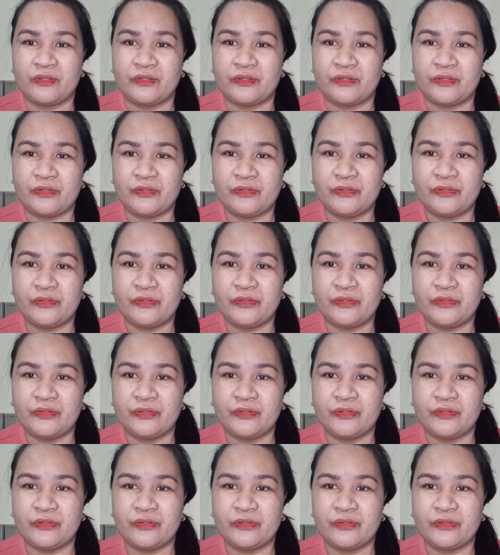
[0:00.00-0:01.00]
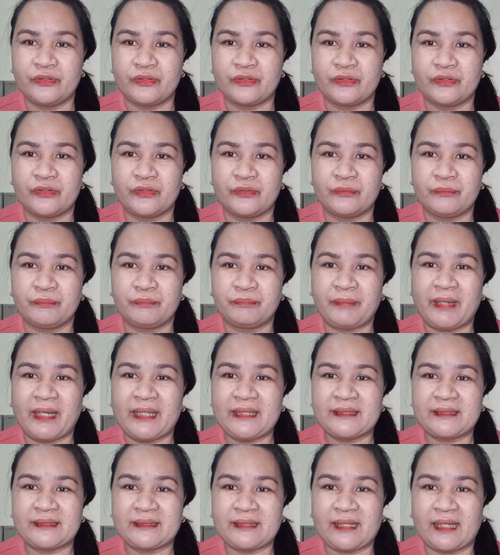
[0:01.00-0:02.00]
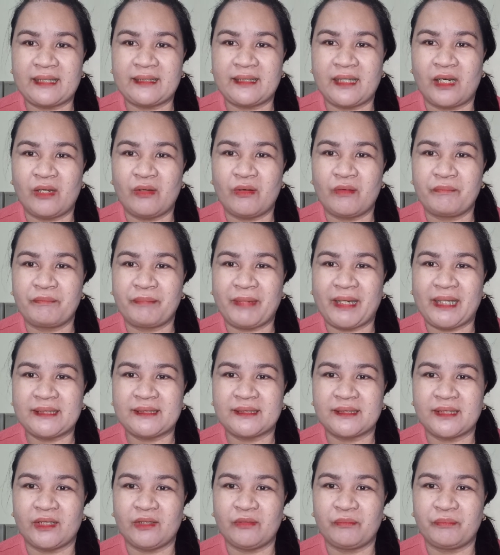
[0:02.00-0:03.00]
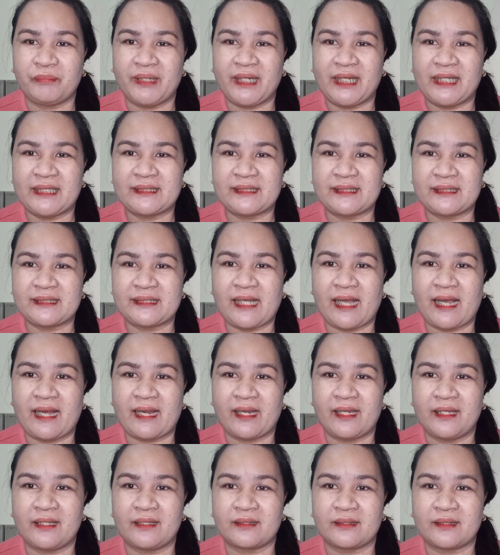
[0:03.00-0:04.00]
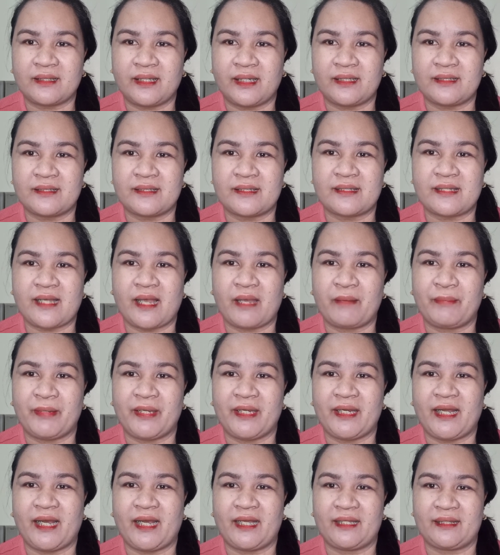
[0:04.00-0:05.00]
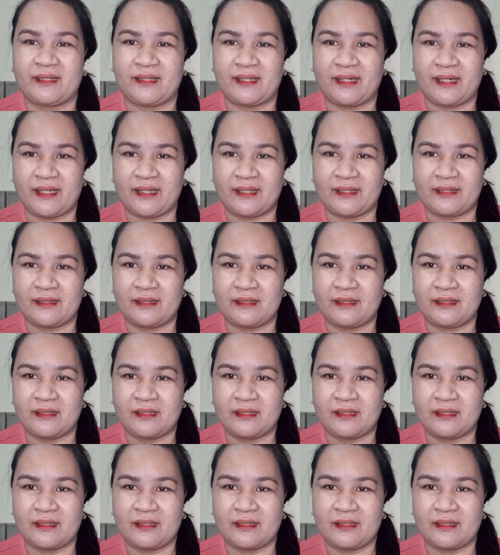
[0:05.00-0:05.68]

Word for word: yung pasta, dalawang pasta yung pinasta sa akin, tig 700.